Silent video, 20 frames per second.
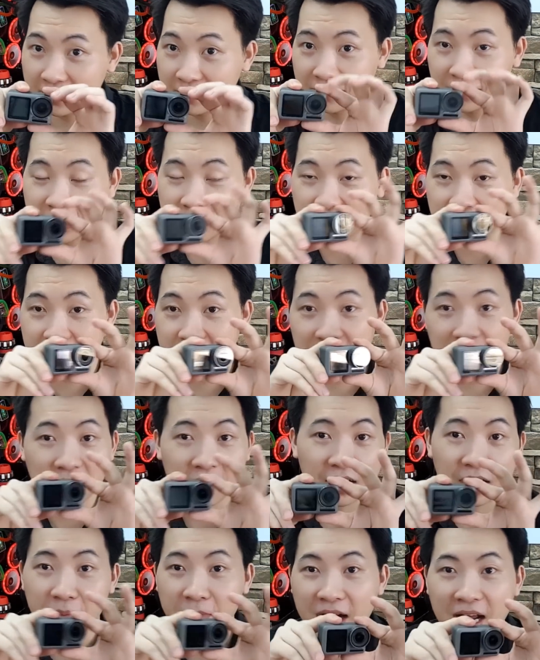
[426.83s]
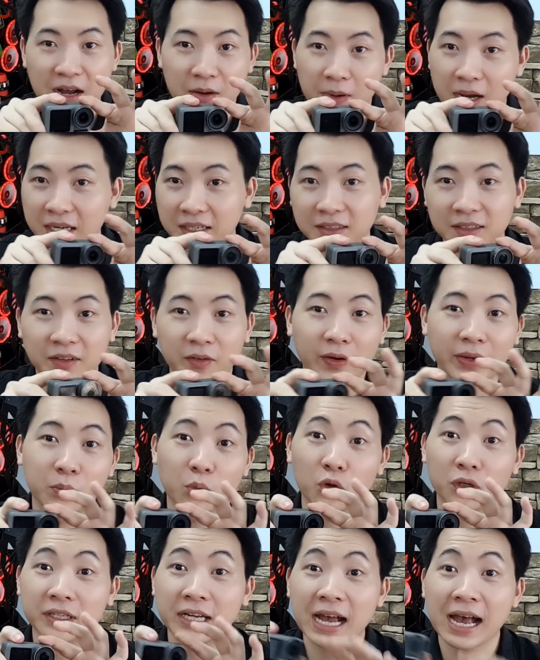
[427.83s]
Vì cái chất lượng camera của bạn, quay
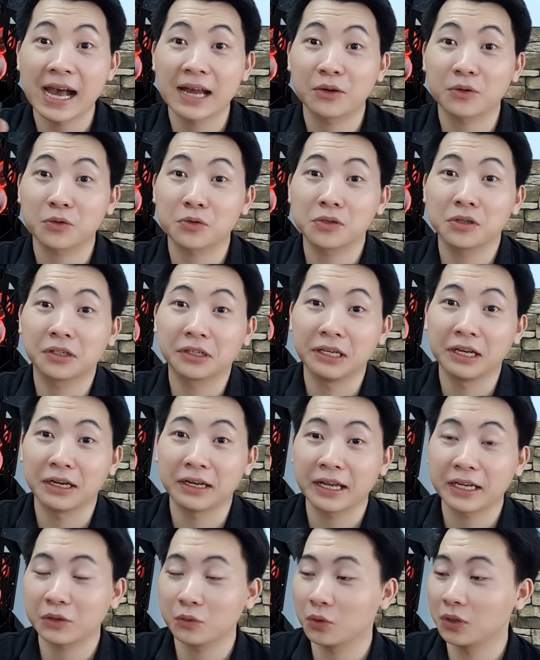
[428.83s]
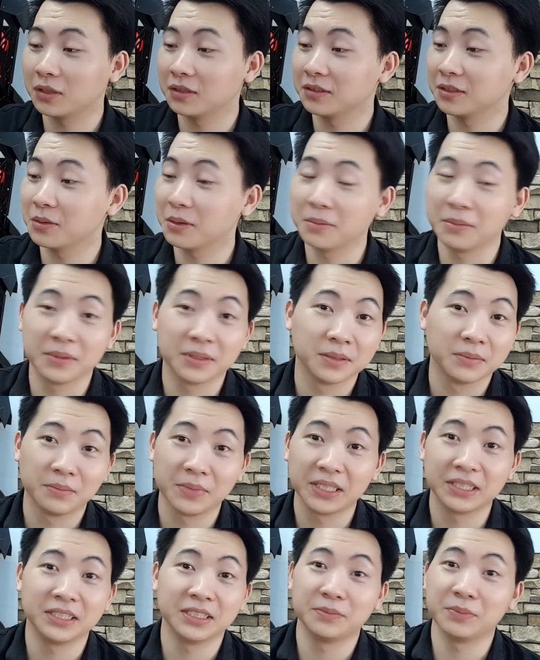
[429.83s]
bốn k nó cực kỳ là nét luôn. Nhưng mà
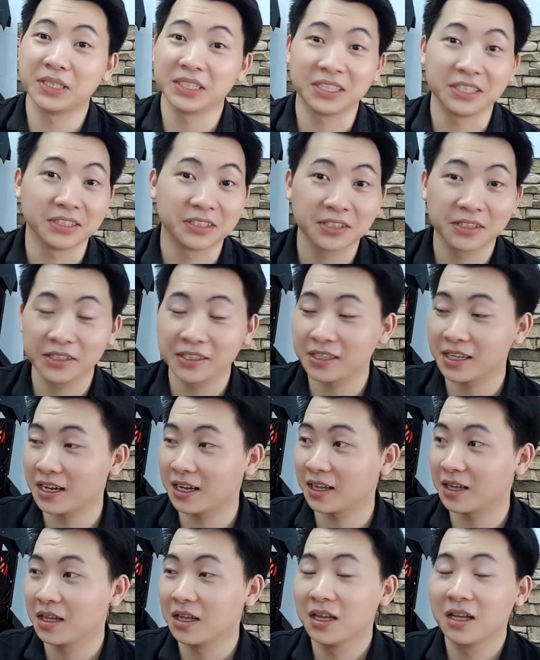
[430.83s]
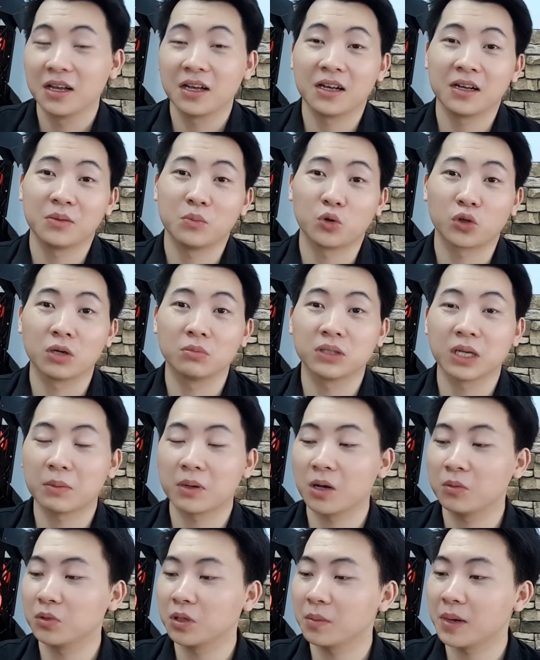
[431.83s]
mình thì mình chỉ chơi là một không tám
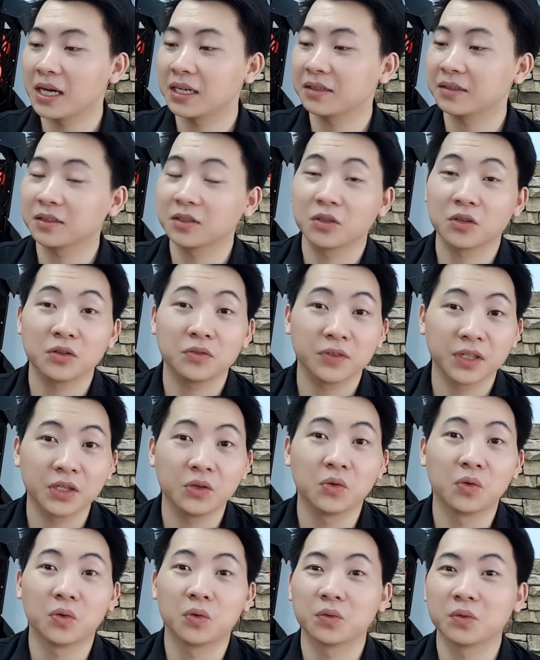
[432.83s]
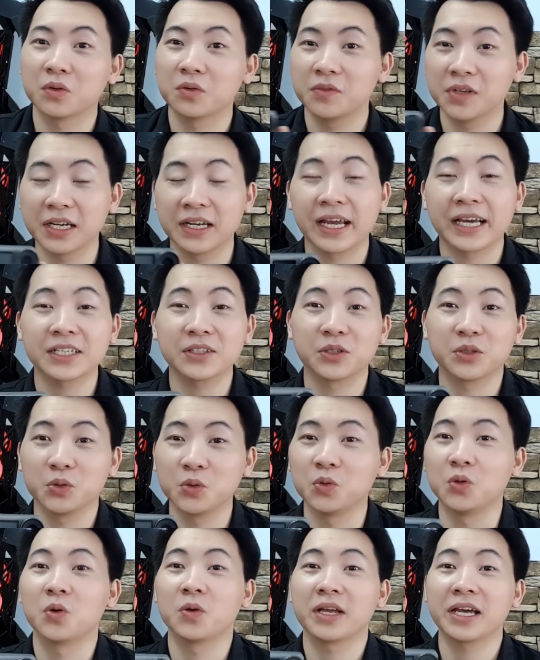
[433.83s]
không thôi các bạn. Nó vừa đủ, nó vừa nét rồi,
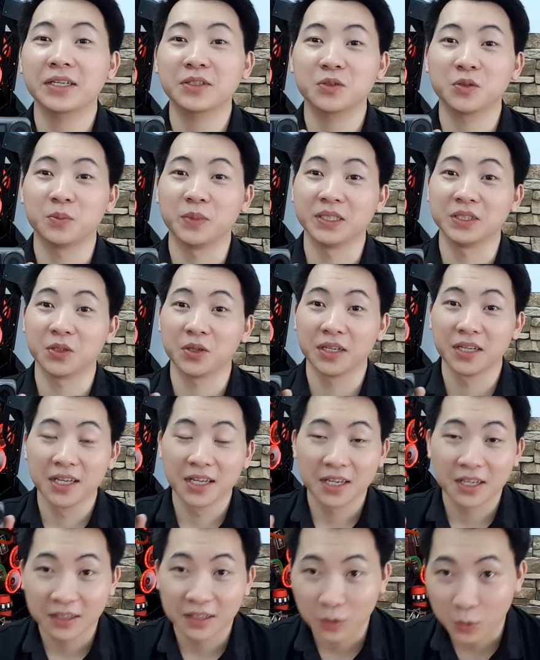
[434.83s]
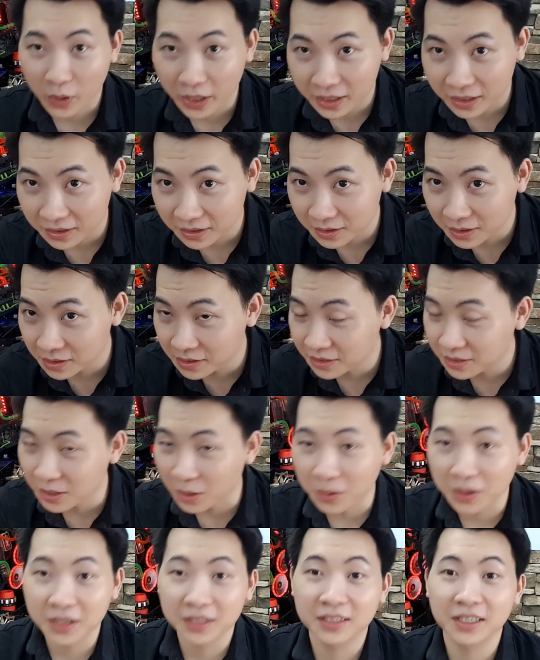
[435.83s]
đủ độ nét của mình rồi. Quay
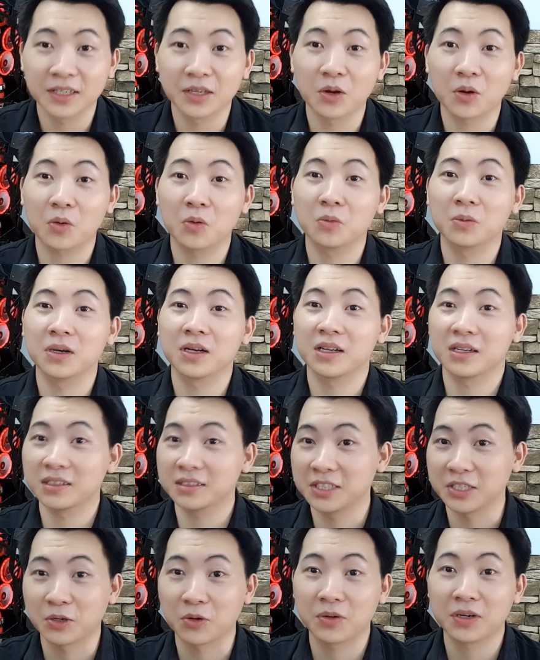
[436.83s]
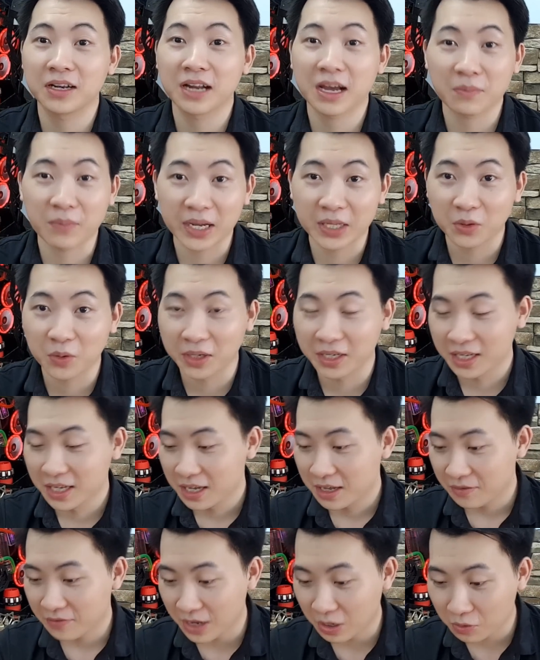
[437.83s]
nhiều hơn thì nó cũng chỉ có nặng máy thôi.
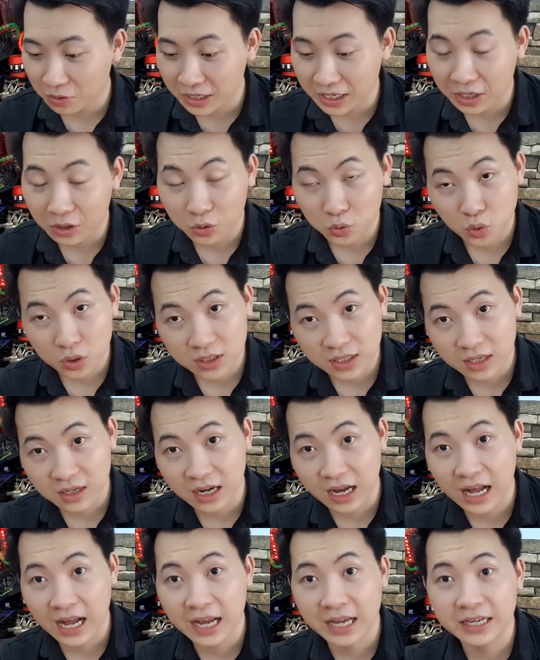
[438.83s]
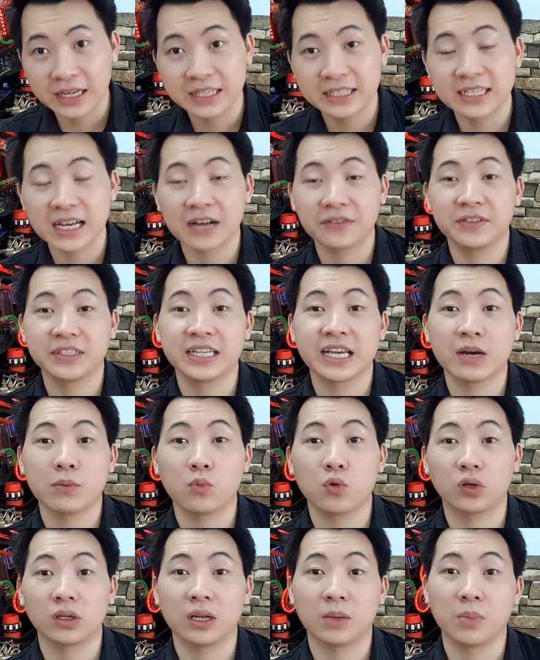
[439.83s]
Và con này nó xuất ra được hai định dạng video,
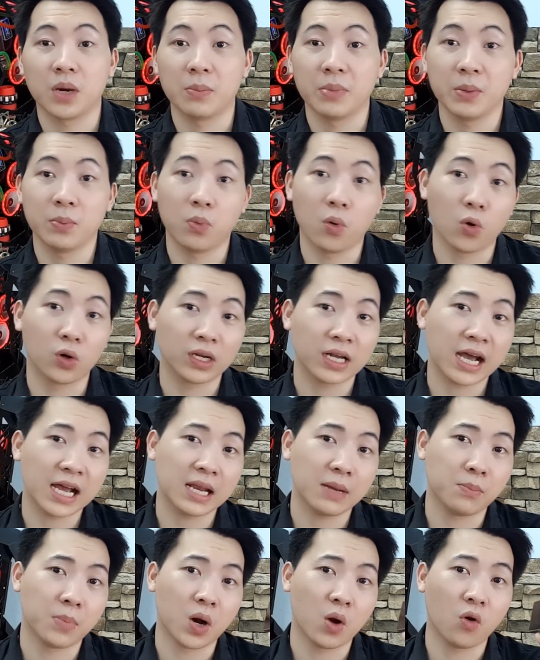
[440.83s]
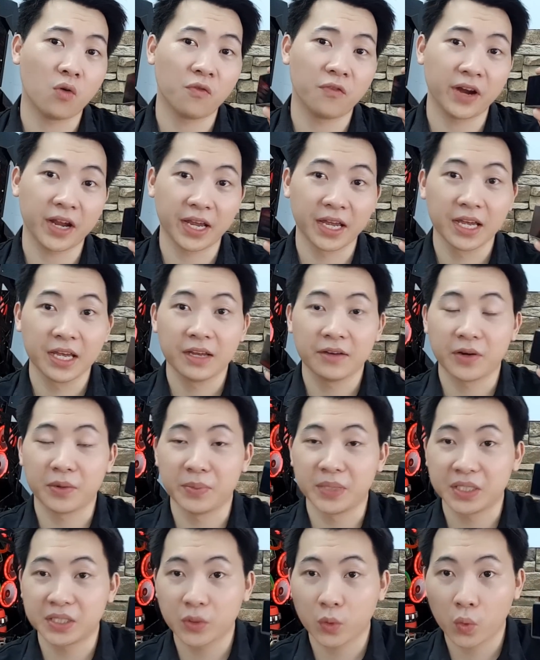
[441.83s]
một là M P bốn, hai là M O V. Và
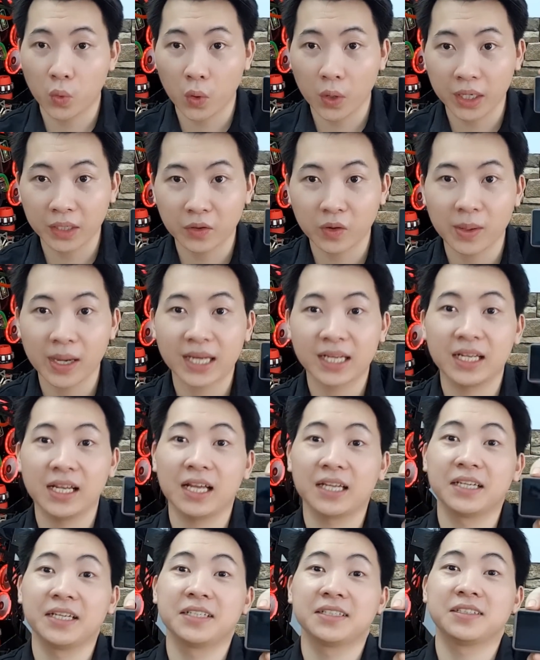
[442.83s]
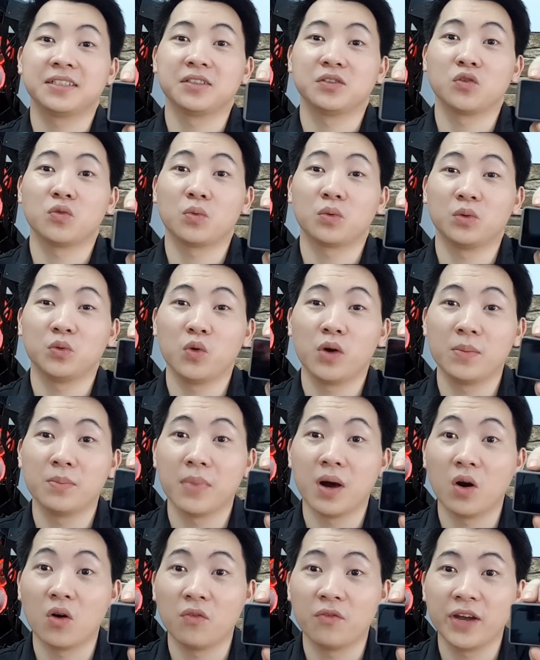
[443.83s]
mình sẽ khuyên các bạn là nên sử dụng đuôi M
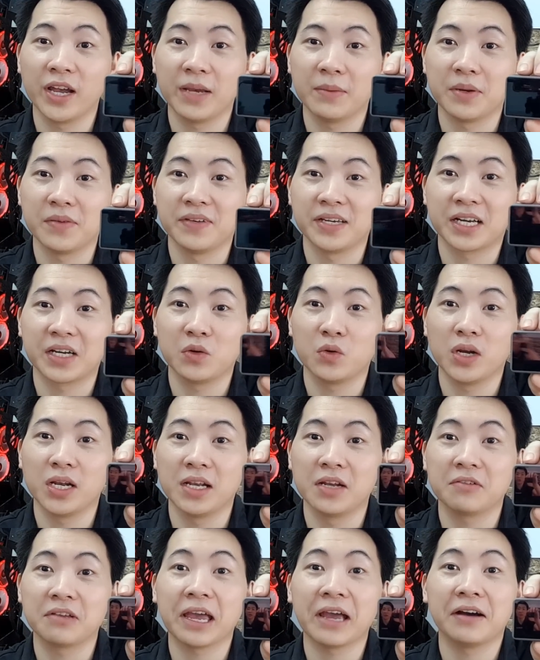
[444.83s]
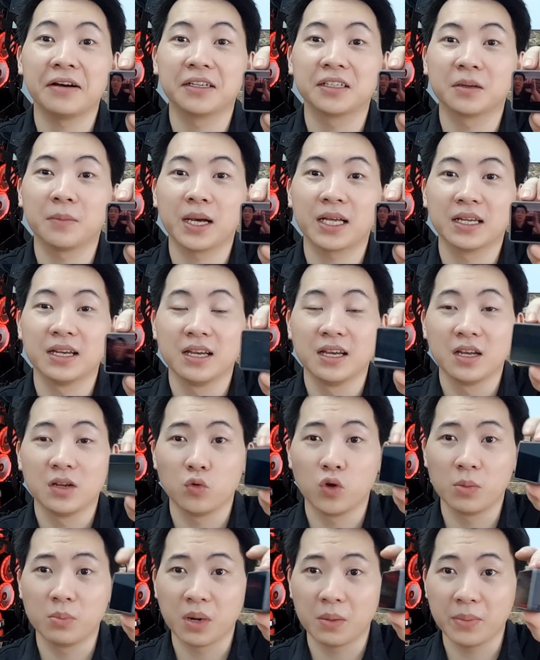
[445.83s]
O V bởi vì đuôi này nó nhẹ hơn các bạn.
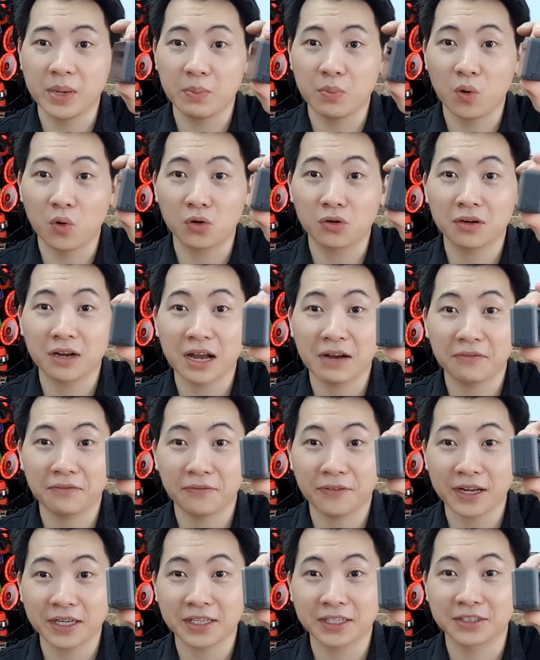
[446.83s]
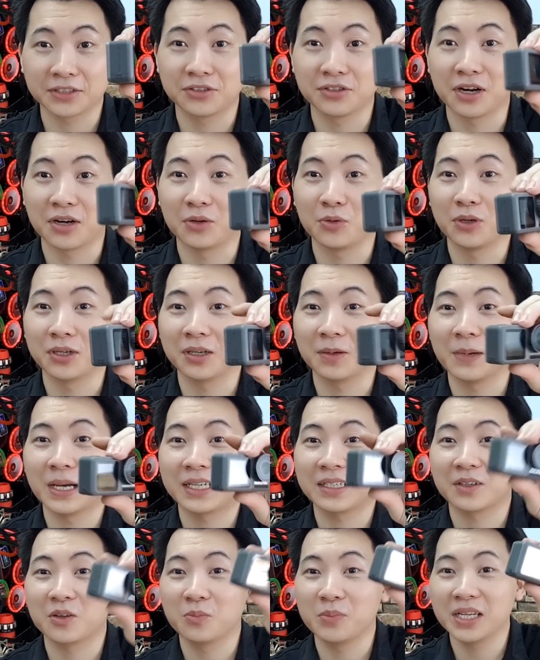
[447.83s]
Đuôi M P bốn nó nặng vãi cất trưởng luôn các
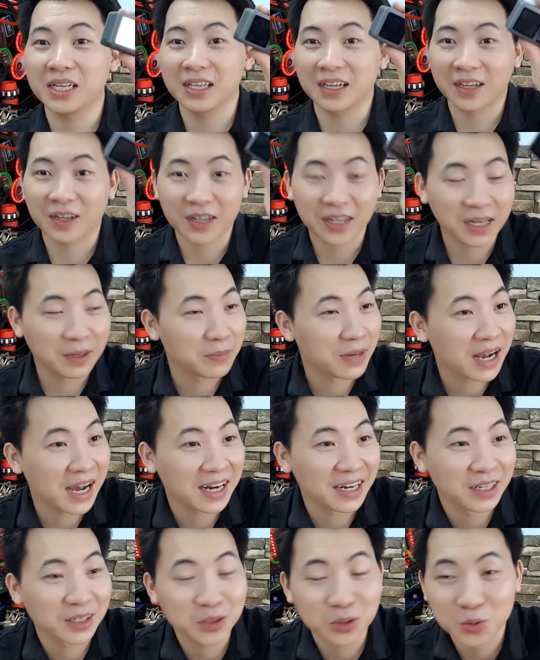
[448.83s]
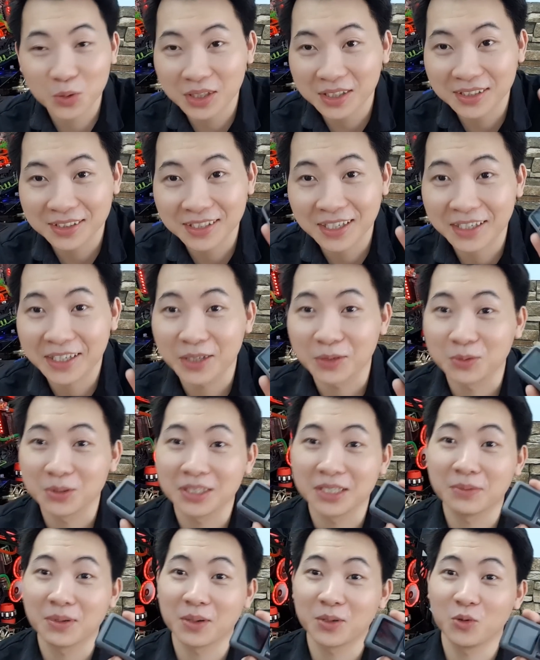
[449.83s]
bạn. Không biết là camera này nó xuất ra kiểu
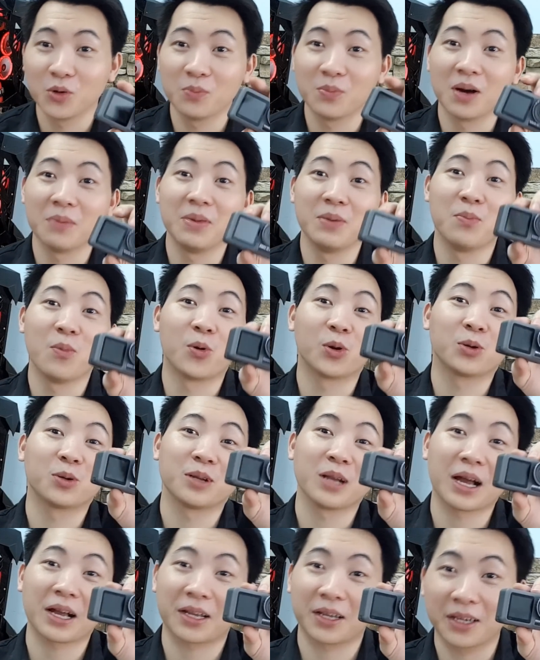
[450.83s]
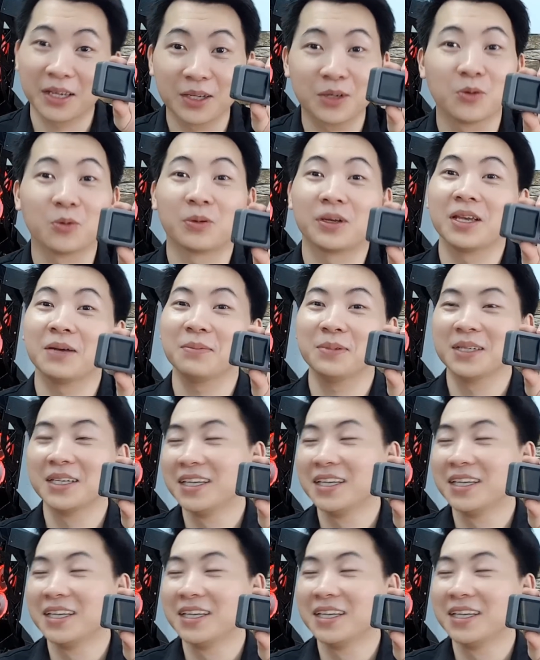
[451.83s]
gì mà đuôi M P bốn nó nặng kinh khủng khiếp.